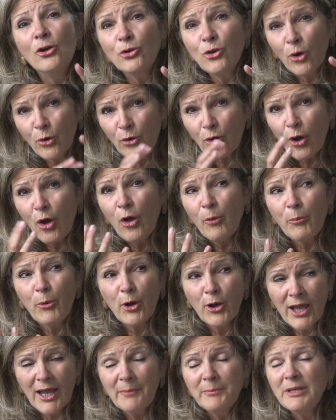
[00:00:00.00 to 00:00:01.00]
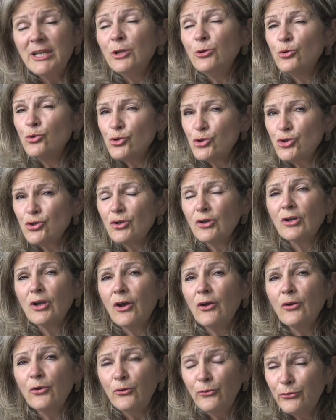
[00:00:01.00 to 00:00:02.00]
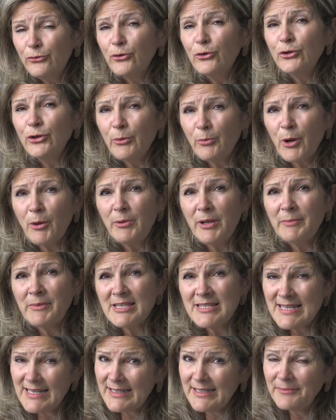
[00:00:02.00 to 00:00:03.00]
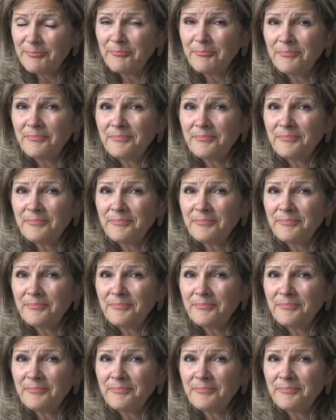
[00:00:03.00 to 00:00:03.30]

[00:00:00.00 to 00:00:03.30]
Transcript: Donc, un programme qui touche euh, une foule de problématiques.